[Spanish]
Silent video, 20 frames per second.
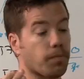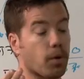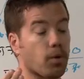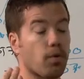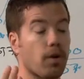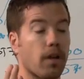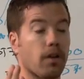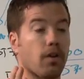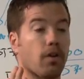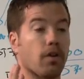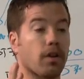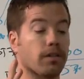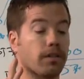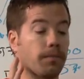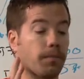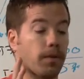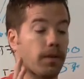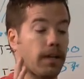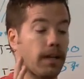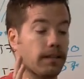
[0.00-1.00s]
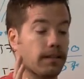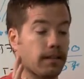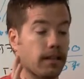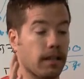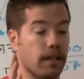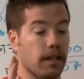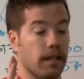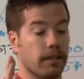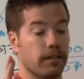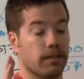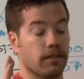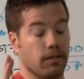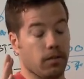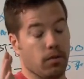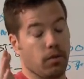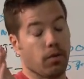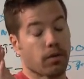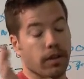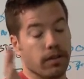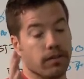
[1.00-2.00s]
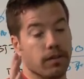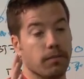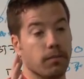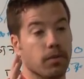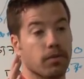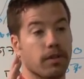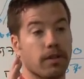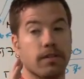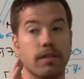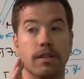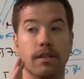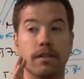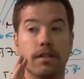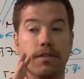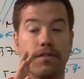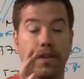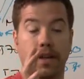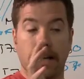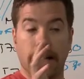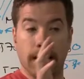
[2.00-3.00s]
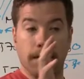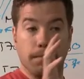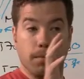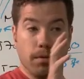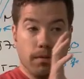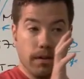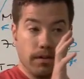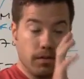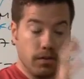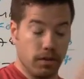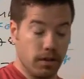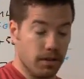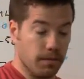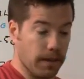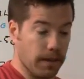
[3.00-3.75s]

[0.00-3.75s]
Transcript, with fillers: Por un lado, lo que se podría hacer es, o lo que hacemos es identificar poblaciones